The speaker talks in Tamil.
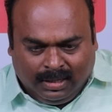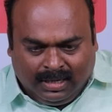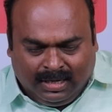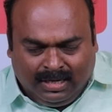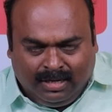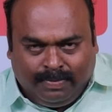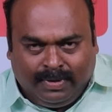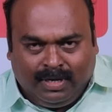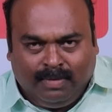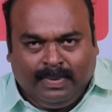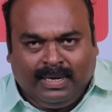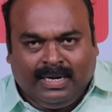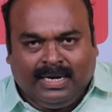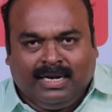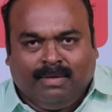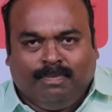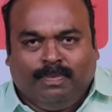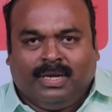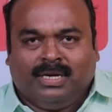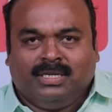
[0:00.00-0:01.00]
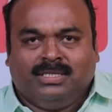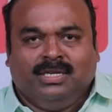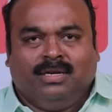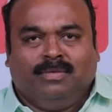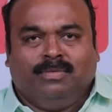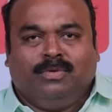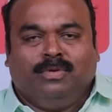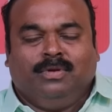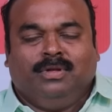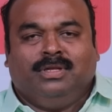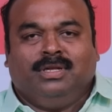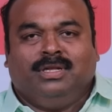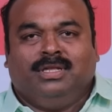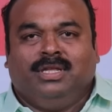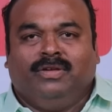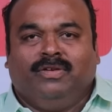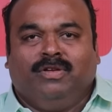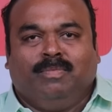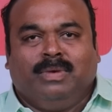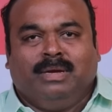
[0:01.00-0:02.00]
இரண்டு பேருமே நடப்பு அரசியல் குறித்து
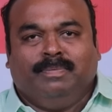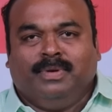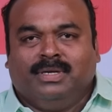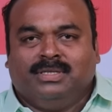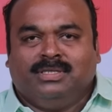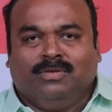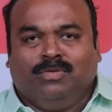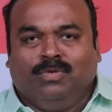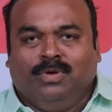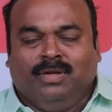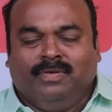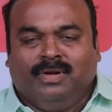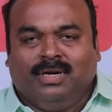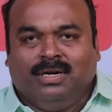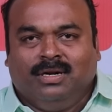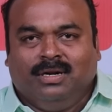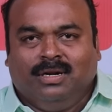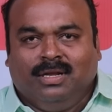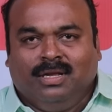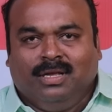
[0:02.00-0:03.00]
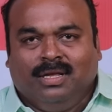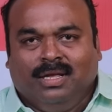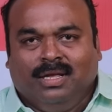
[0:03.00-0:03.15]
தீவிரமாக பேசக்கூடியவர்கள்